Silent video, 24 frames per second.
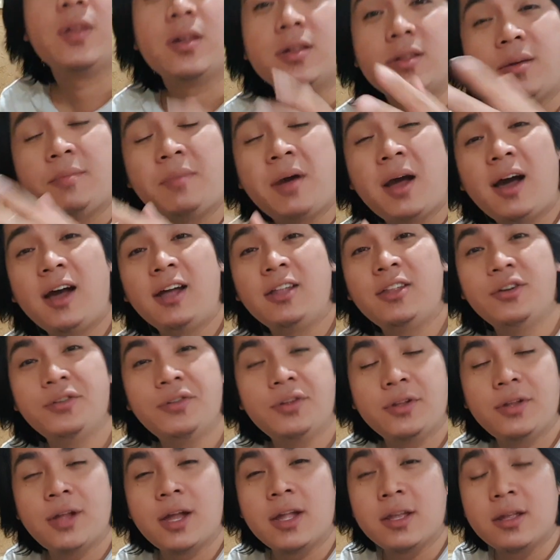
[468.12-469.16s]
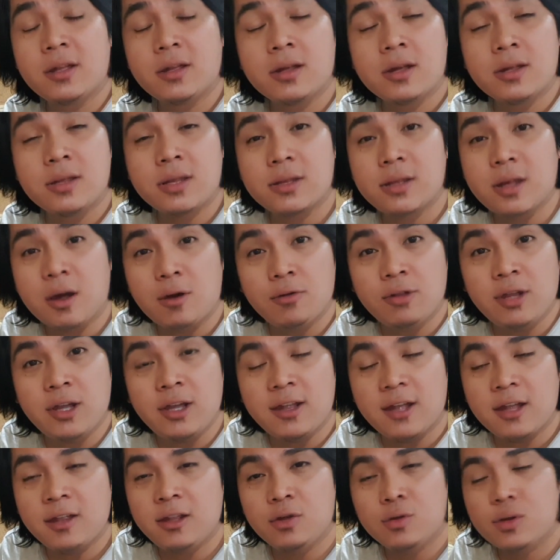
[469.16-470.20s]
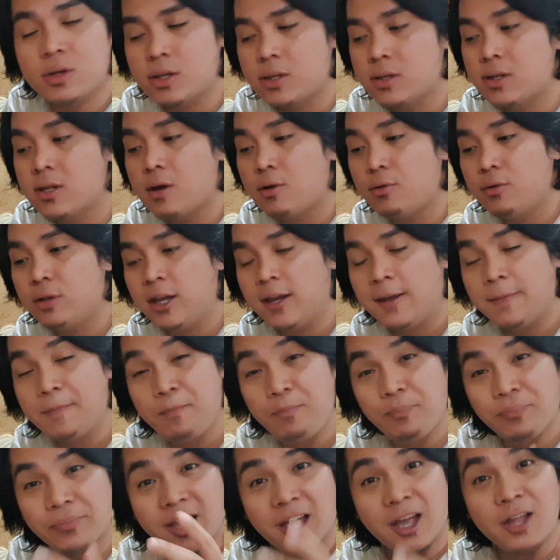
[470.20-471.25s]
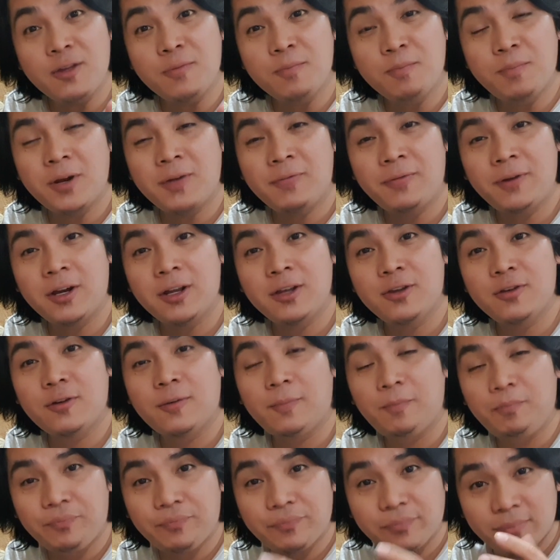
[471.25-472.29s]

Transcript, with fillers: Sa mga kadondo natin na nasa Saudi, nandito sa Saudi, anong prefer nyo?